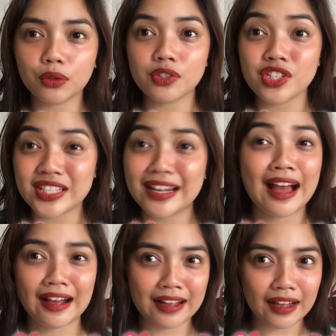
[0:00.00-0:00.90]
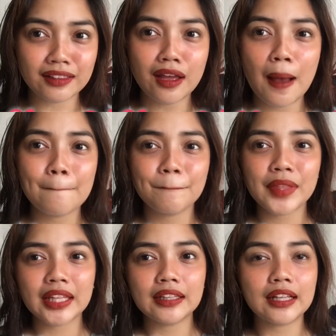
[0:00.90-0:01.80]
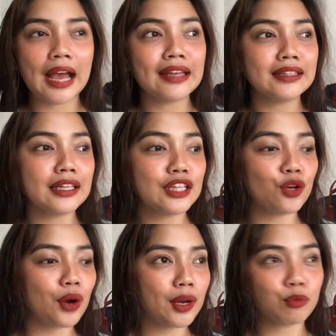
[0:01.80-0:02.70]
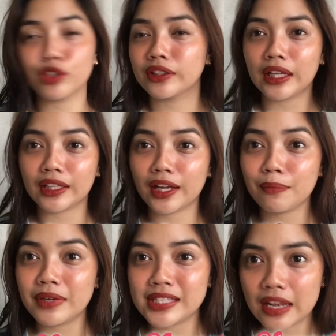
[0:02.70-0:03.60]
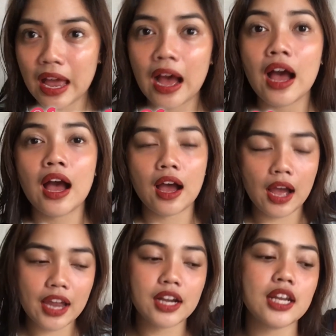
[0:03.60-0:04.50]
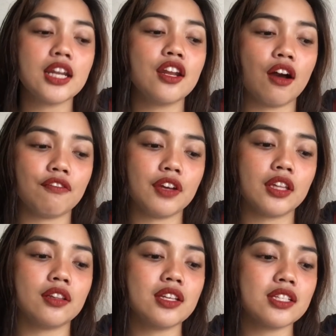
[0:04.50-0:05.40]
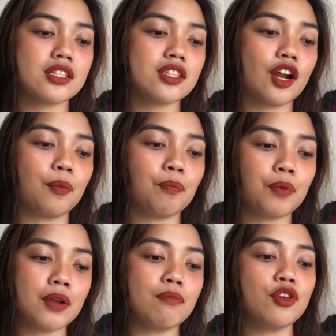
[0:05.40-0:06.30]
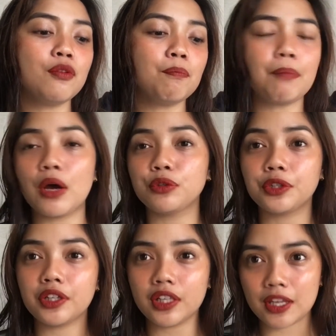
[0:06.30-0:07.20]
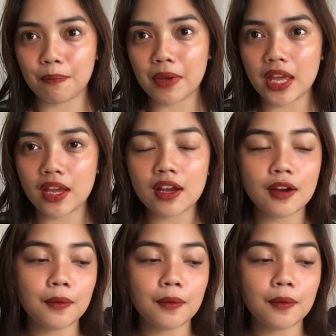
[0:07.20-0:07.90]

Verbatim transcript: ko sila agad. Kahit na hindi ko alam kung nagtatagal ba sila. I really love it. This is their premium powder lip ink.